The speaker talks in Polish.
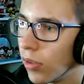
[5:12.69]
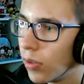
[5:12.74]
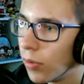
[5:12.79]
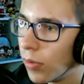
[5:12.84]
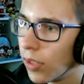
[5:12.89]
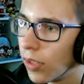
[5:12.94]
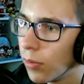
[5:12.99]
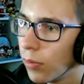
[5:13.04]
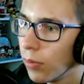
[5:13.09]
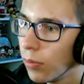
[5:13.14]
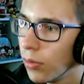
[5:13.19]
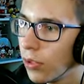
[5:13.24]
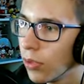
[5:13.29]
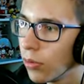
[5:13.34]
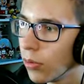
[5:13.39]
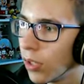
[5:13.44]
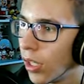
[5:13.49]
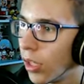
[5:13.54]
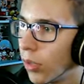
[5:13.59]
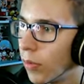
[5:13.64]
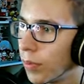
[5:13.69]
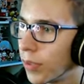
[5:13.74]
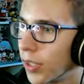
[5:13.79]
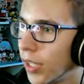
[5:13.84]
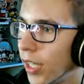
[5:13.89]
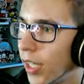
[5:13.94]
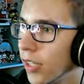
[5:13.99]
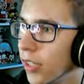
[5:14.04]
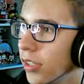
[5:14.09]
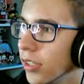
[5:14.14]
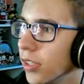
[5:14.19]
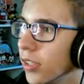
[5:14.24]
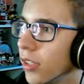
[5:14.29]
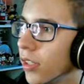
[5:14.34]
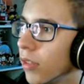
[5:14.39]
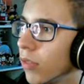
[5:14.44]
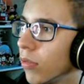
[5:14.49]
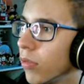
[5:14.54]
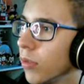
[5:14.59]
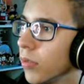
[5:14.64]
Dobra, chyba mi się udało przejść
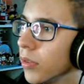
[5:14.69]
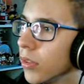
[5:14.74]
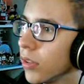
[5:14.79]
na drugą